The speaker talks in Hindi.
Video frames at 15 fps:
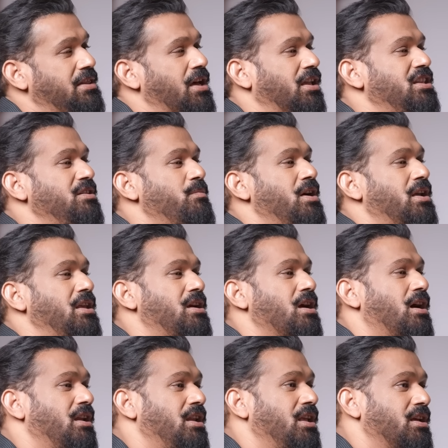दादी माँ की
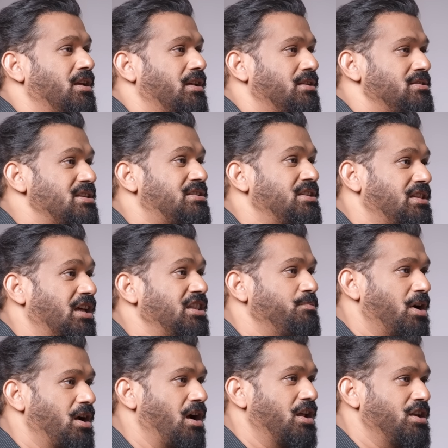कहानी है जैसे दादी
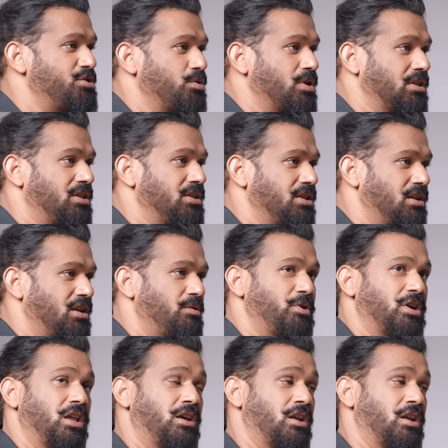माँ कहानी सुनाती थी ना कि बेटा